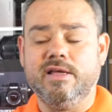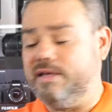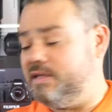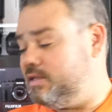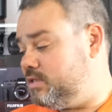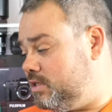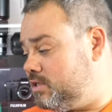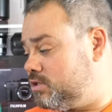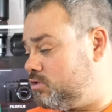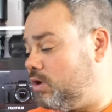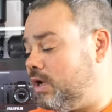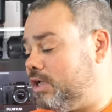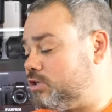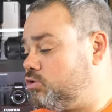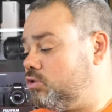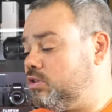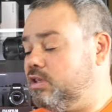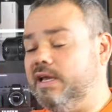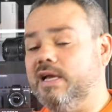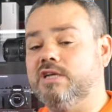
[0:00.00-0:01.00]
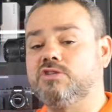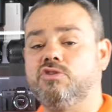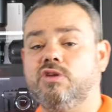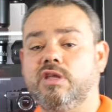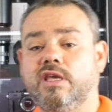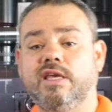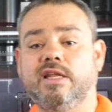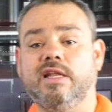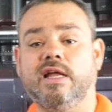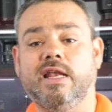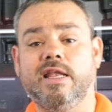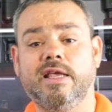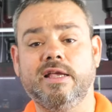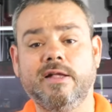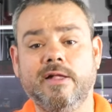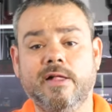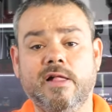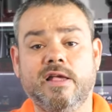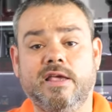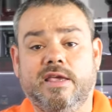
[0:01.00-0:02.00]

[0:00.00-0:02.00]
insisto, a las ópticas originales